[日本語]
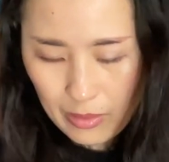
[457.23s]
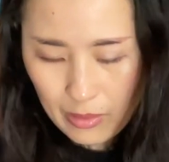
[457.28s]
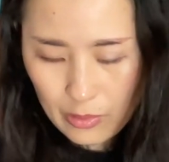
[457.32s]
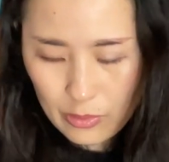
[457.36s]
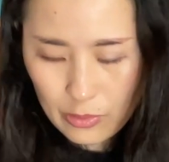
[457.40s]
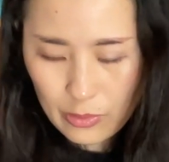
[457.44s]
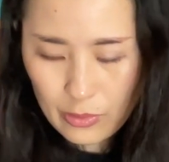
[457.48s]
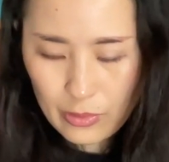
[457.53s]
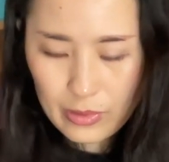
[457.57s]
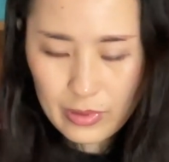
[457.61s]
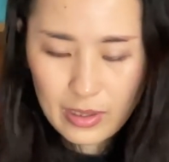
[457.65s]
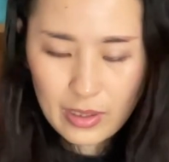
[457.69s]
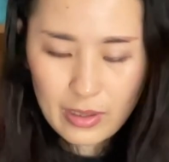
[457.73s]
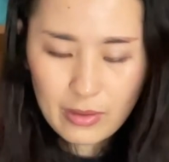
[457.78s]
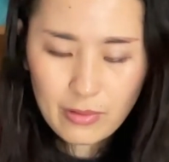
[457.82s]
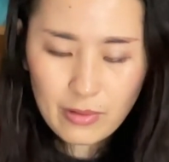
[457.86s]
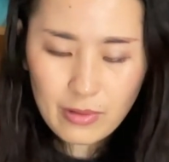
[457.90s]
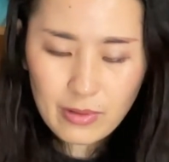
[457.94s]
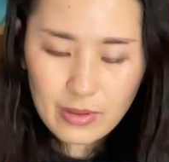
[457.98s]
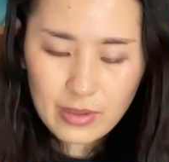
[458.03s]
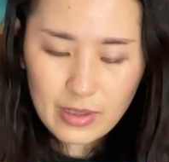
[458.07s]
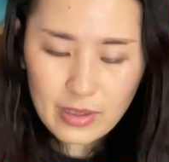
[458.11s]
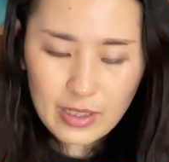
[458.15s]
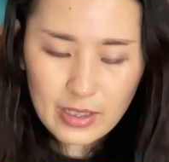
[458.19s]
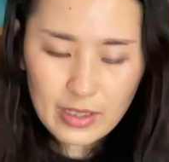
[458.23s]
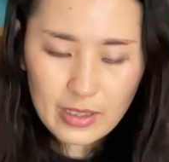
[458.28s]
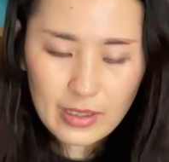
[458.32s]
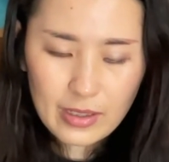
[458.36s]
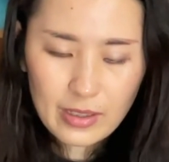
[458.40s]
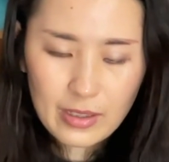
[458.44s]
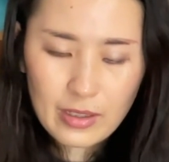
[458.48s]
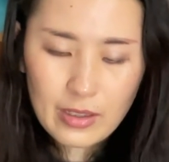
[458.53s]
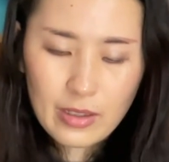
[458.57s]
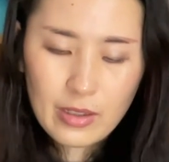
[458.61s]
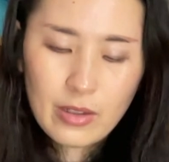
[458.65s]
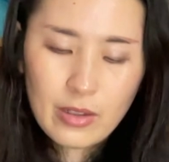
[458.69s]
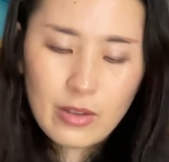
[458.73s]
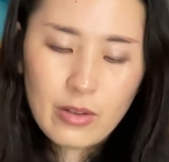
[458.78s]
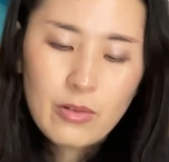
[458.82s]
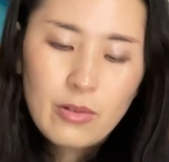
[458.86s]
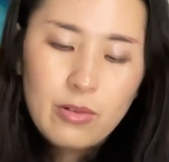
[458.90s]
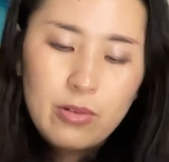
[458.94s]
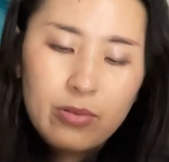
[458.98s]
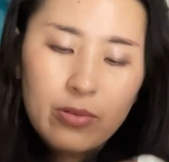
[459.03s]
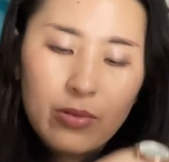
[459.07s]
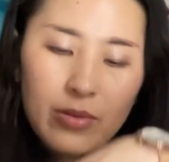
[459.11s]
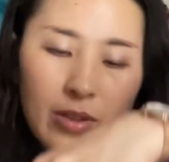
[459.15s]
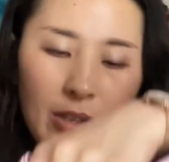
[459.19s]
そうで今回
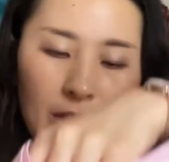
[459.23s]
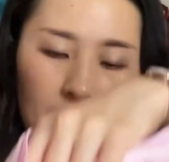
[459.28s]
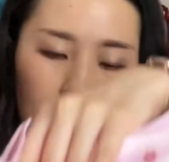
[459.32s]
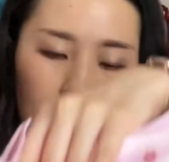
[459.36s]
このネッ